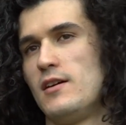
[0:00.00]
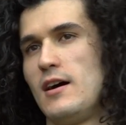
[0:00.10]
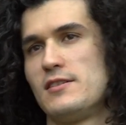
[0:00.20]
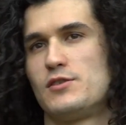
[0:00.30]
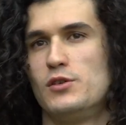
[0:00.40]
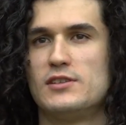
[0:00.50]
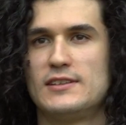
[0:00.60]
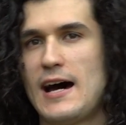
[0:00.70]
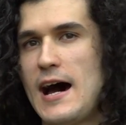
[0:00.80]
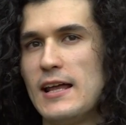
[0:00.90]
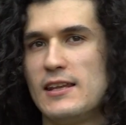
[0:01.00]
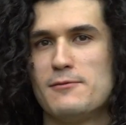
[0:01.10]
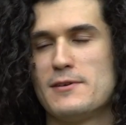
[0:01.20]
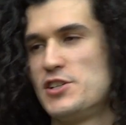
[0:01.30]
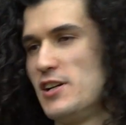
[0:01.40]
ascoltati e
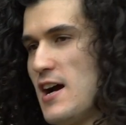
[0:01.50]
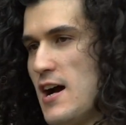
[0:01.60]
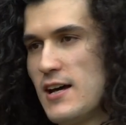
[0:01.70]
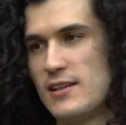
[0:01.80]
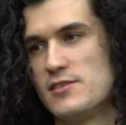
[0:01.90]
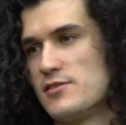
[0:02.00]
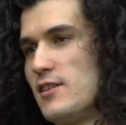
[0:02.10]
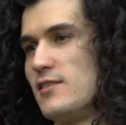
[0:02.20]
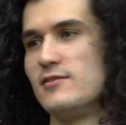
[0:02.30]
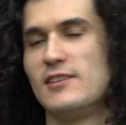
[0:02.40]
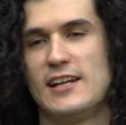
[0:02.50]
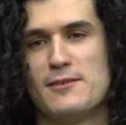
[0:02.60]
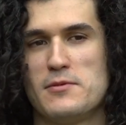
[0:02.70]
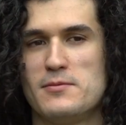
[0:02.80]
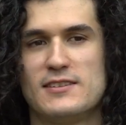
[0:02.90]
macinati, cioè negli
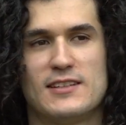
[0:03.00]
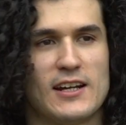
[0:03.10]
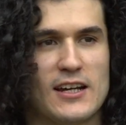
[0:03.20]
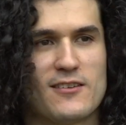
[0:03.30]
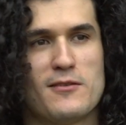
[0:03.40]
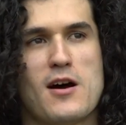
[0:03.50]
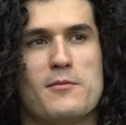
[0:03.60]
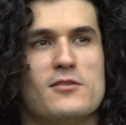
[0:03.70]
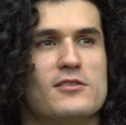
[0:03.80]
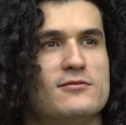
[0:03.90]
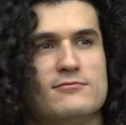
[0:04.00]
MP3 che avevamo